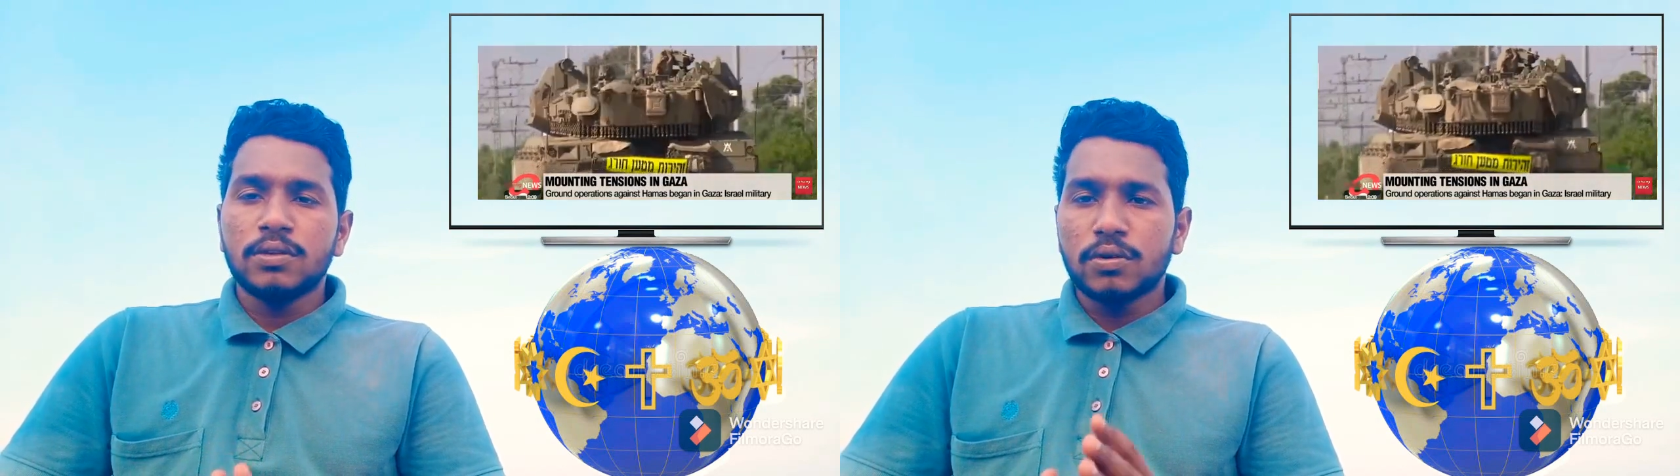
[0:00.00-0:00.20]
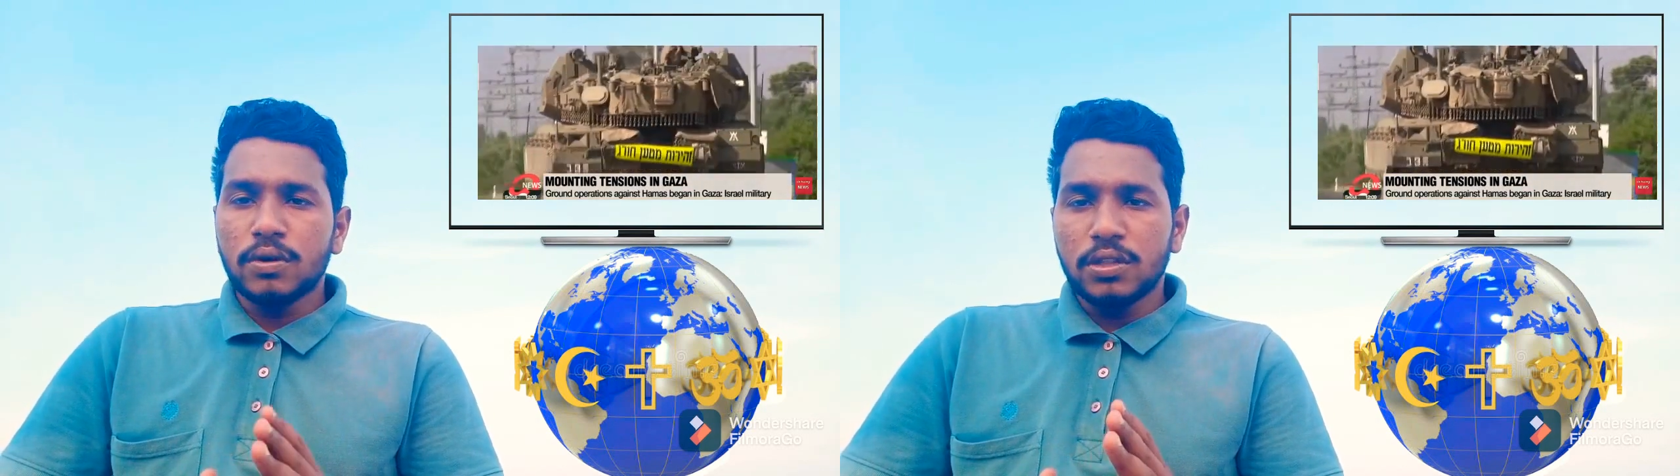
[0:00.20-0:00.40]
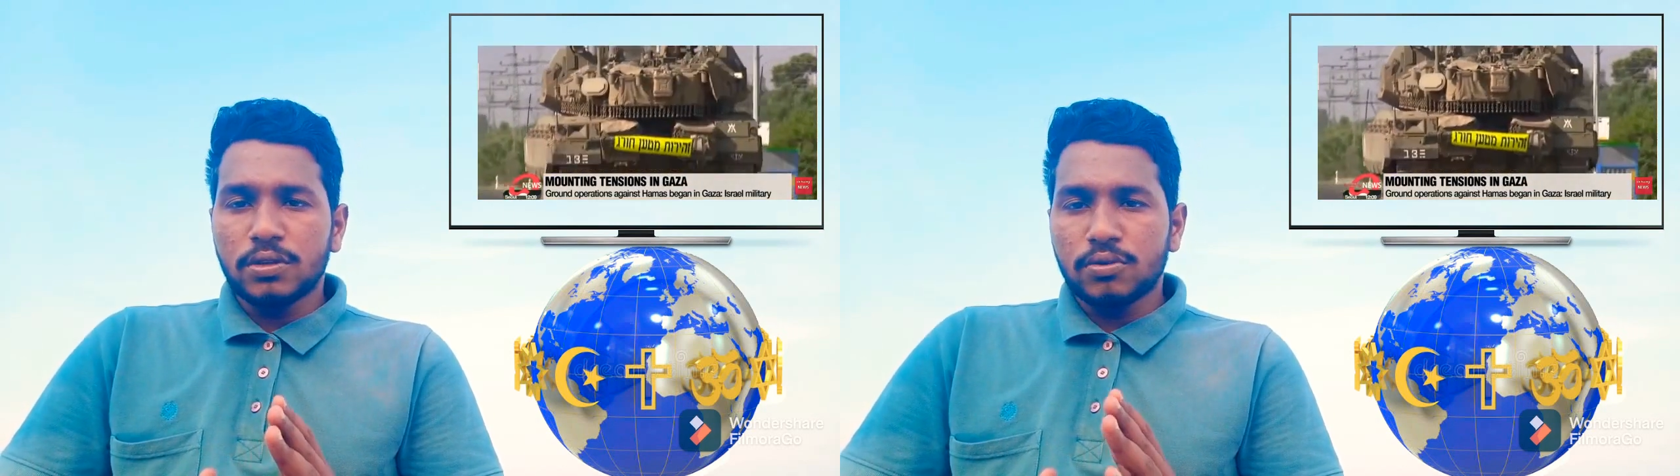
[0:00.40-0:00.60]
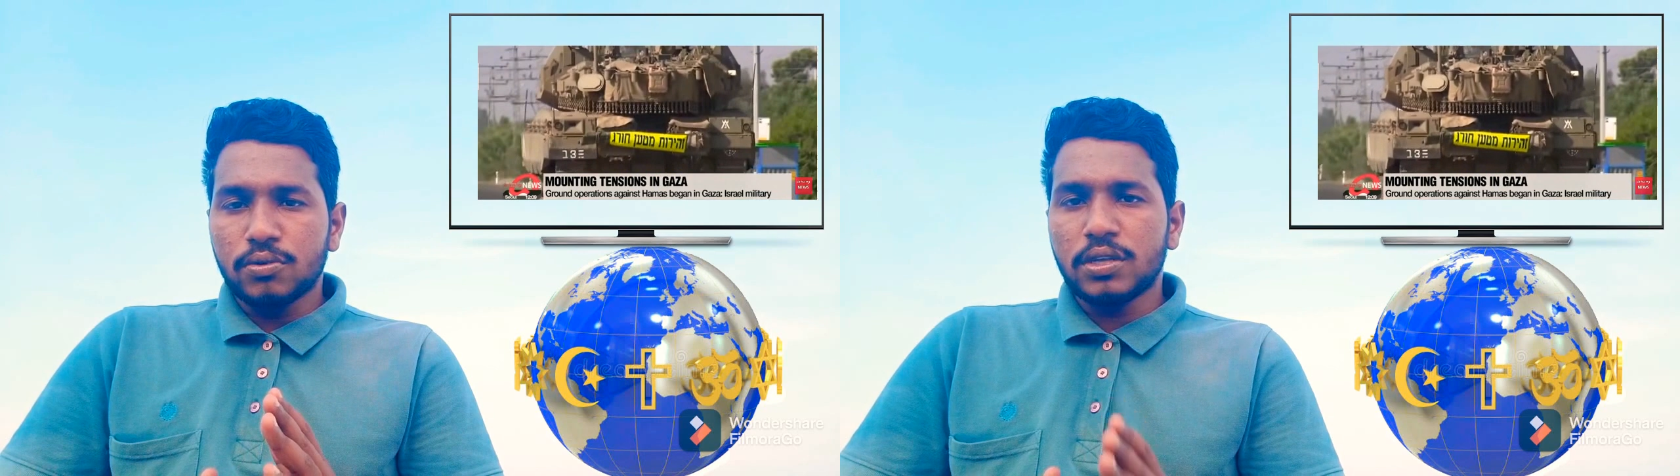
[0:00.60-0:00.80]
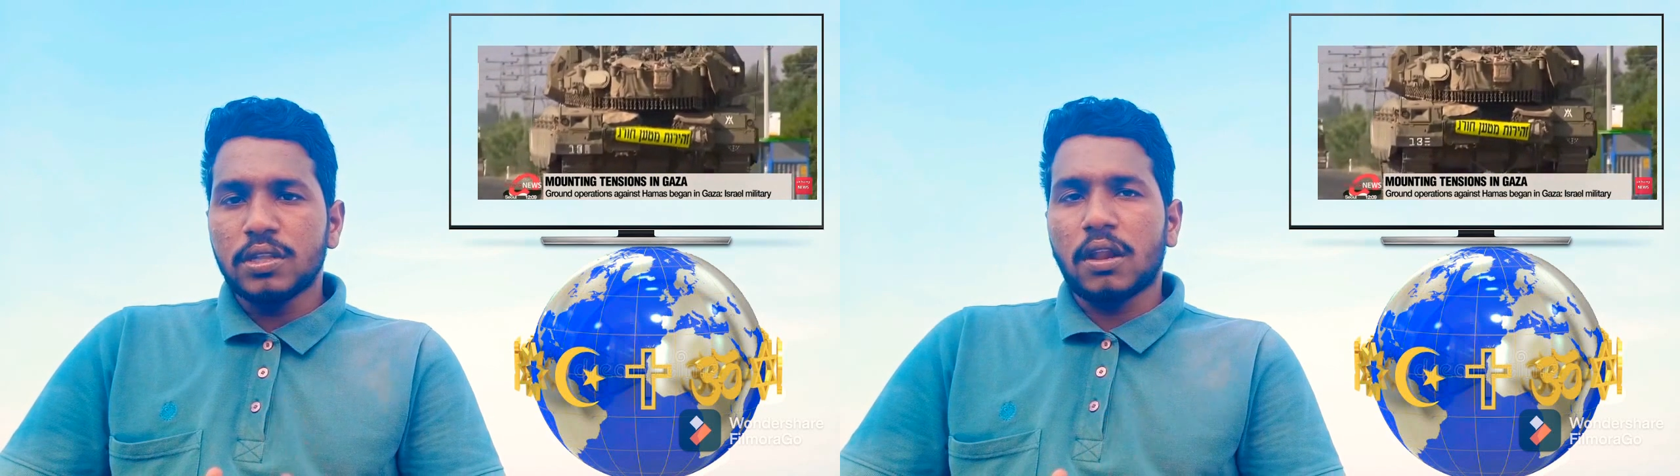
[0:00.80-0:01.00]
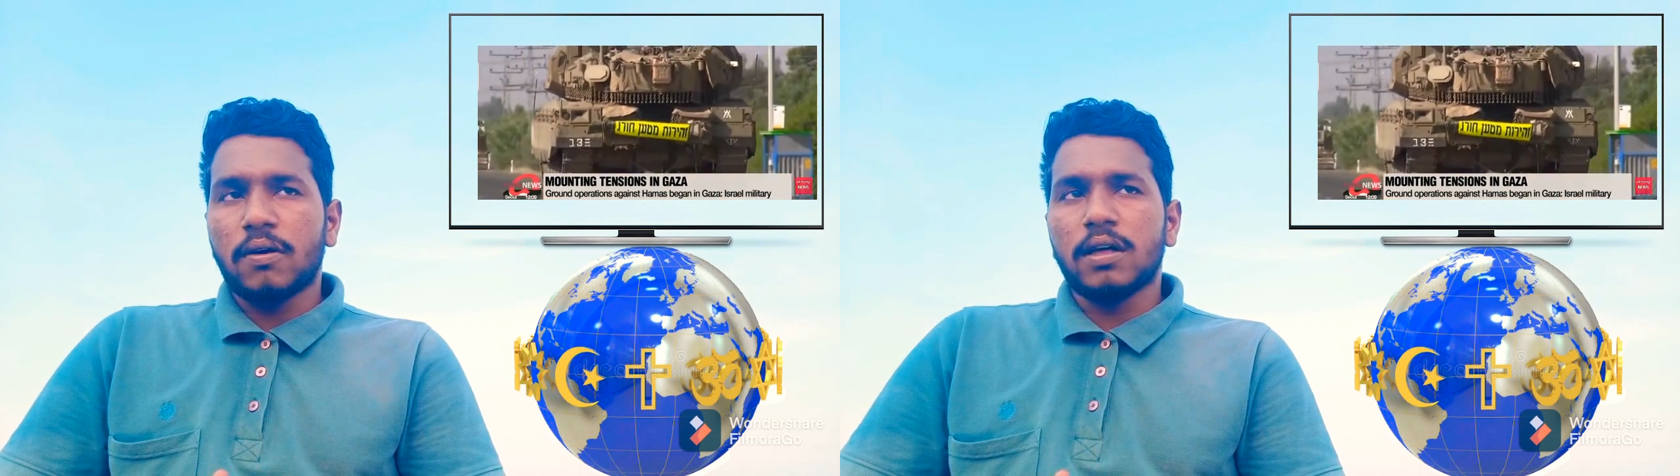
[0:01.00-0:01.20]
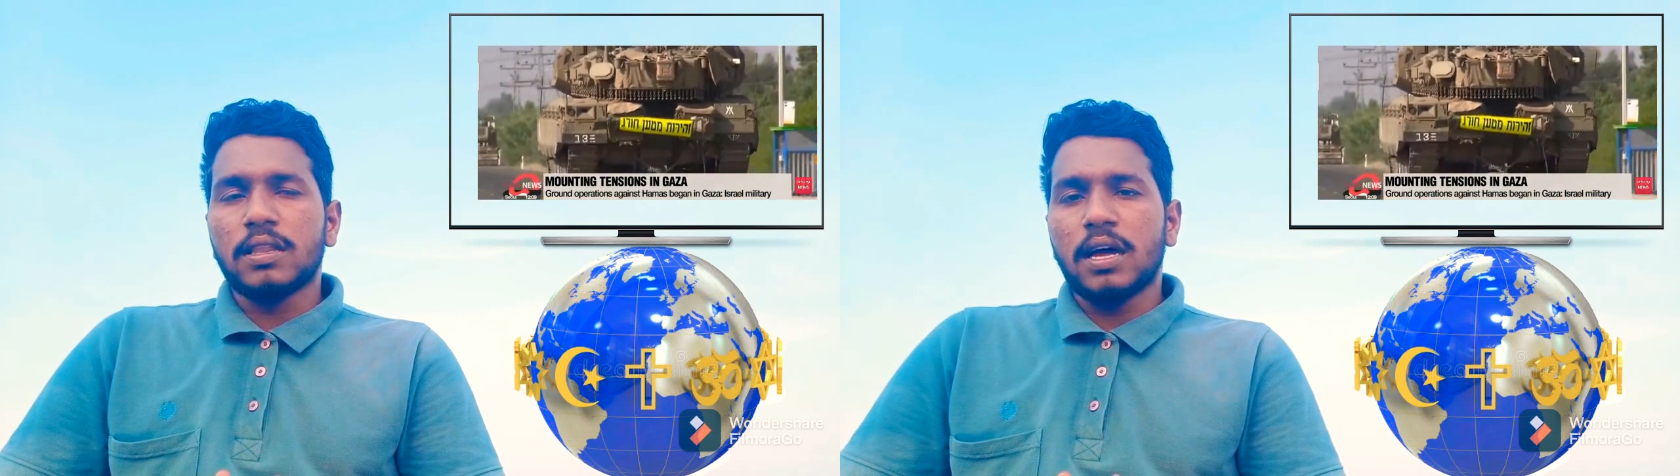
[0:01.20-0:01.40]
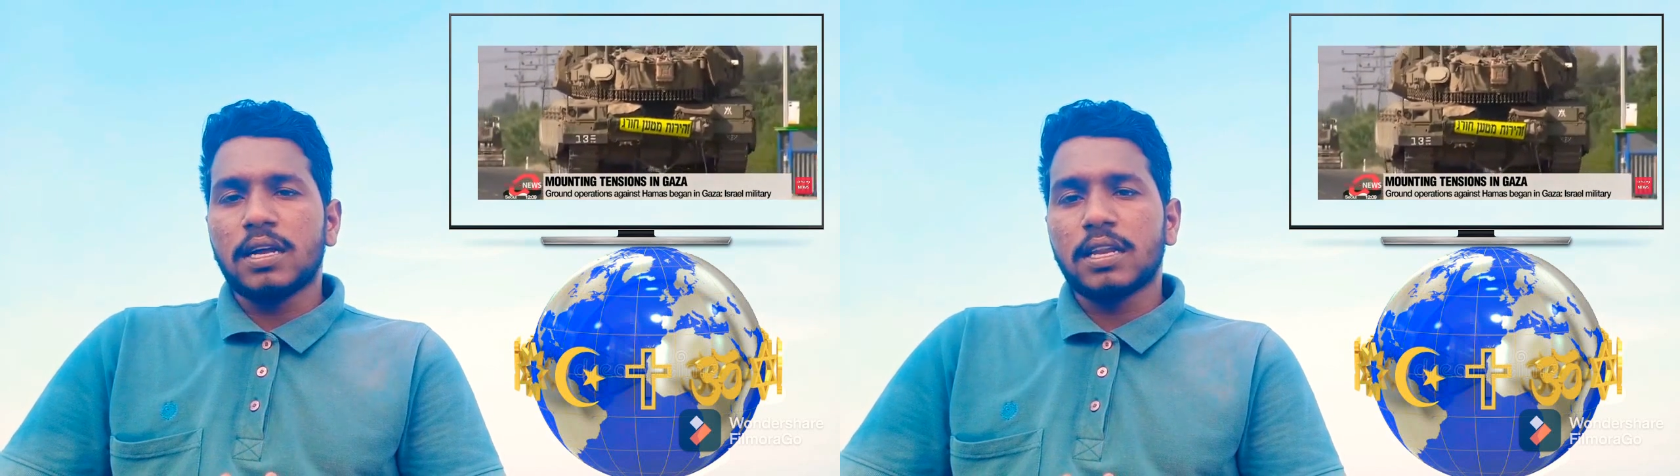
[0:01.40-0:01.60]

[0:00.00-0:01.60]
సో ఇది చూసిన తర్వాత